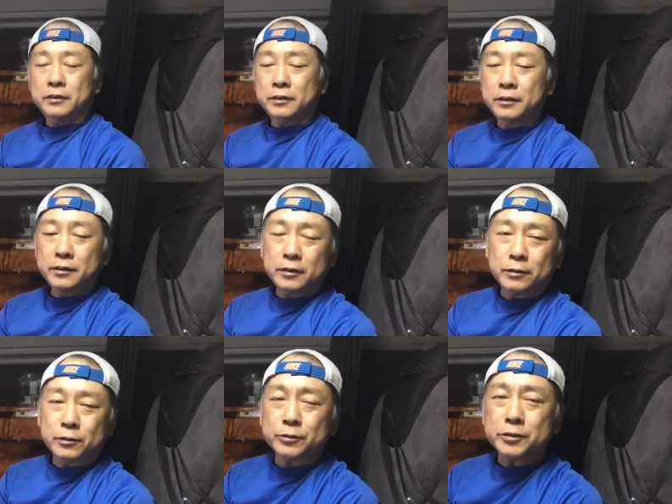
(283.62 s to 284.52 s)

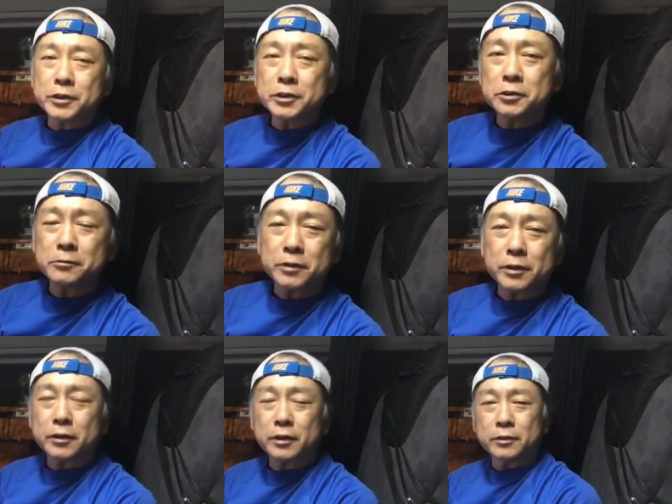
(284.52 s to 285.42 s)
えー、この写真は
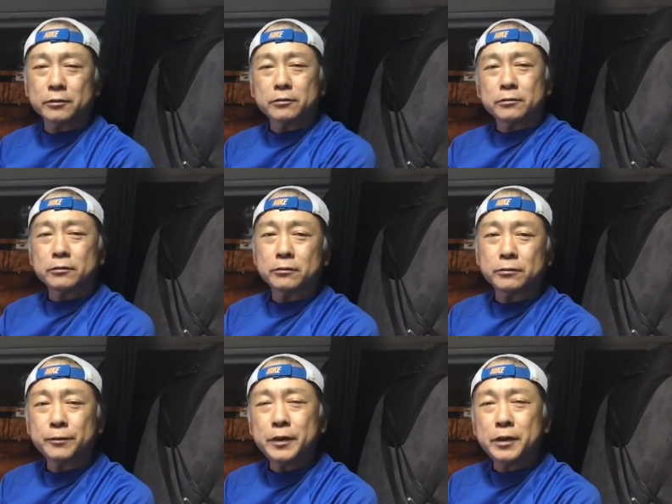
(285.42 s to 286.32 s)
ね、あ
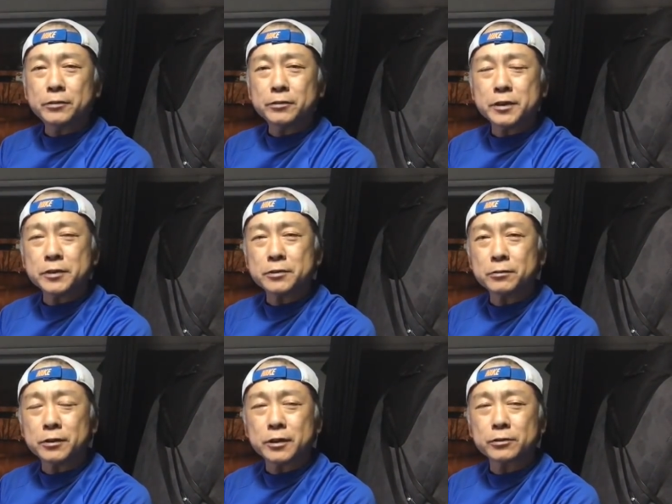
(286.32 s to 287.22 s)
のー、フェリーの船
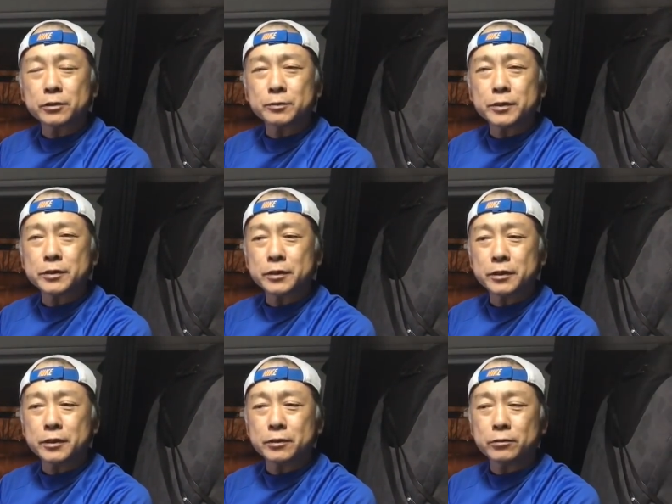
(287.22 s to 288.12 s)
上から撮りました。
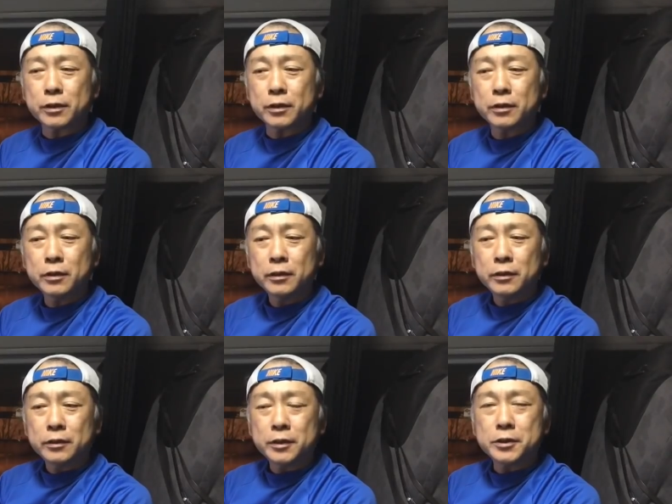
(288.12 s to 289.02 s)
えー、とね、
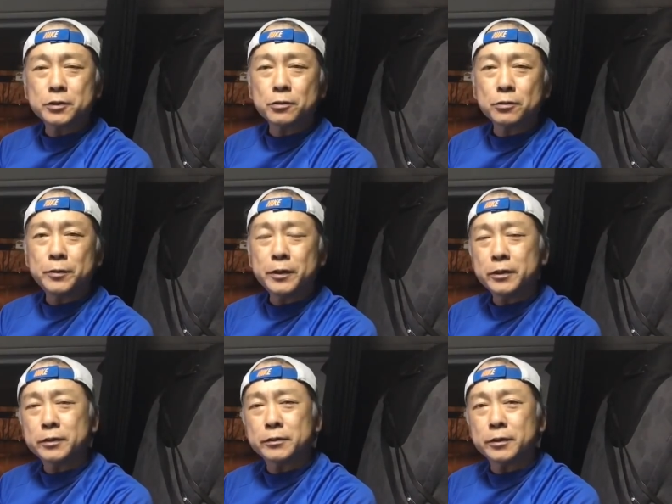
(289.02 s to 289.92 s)
え四国
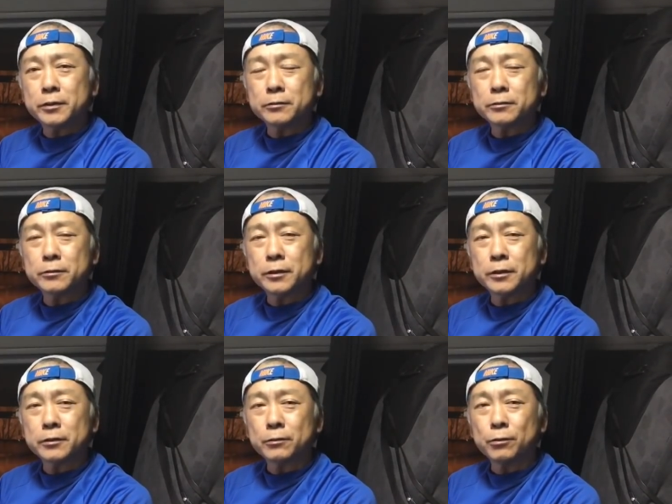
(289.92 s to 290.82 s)
フェリーっていう、
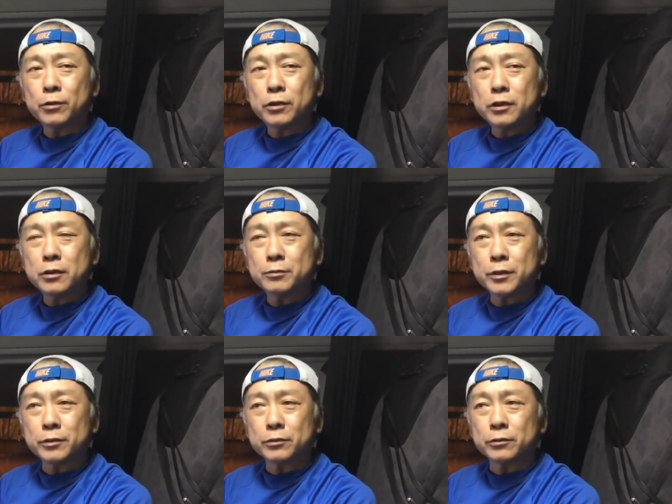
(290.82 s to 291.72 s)
えーと、岡
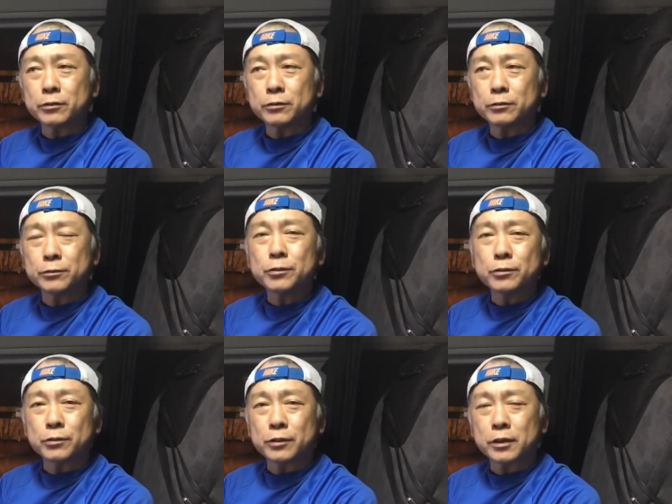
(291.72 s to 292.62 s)
山の宇野
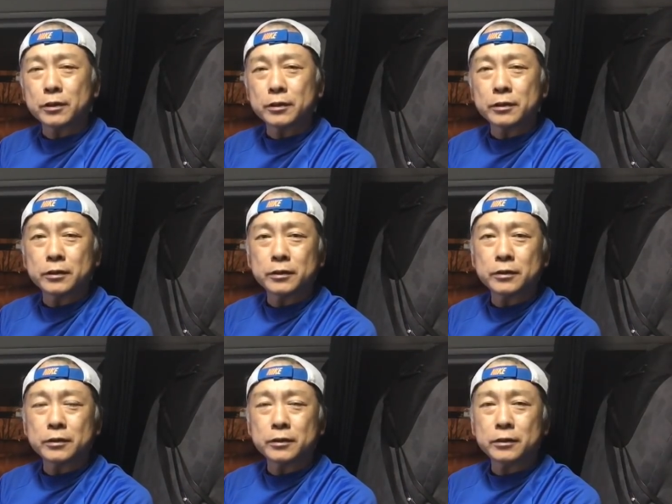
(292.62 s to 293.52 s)
港から、
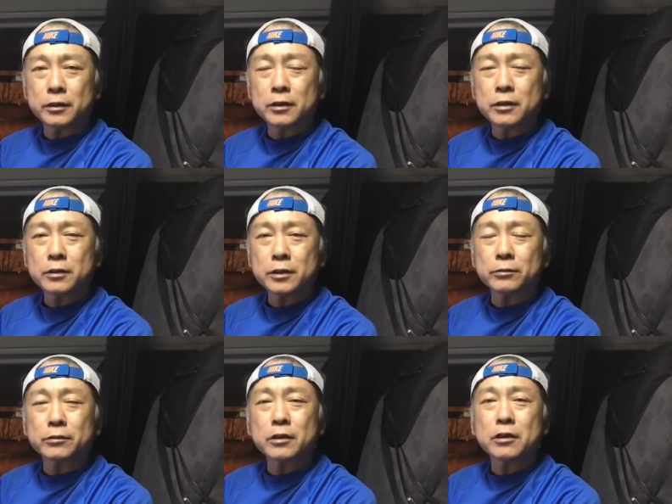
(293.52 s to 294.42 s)
えー、香川
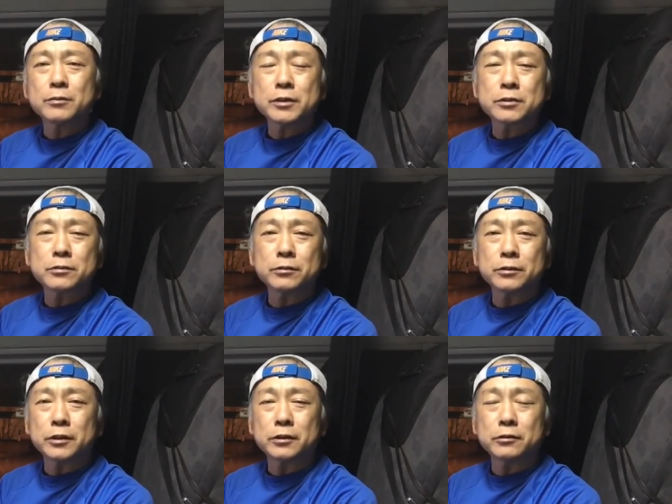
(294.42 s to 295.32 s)
県の高松
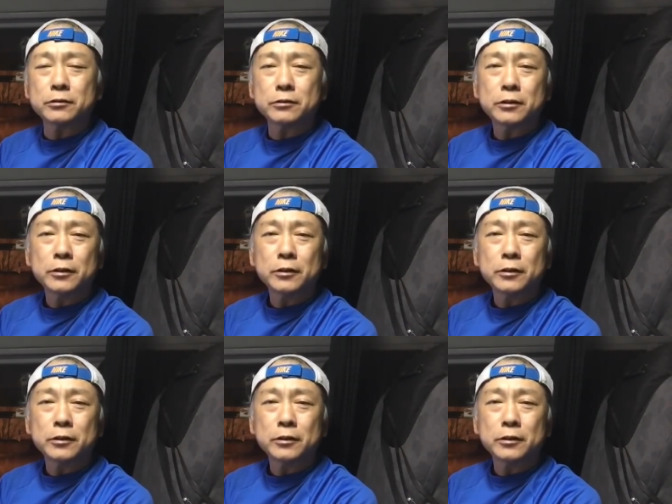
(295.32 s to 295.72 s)
港に行く、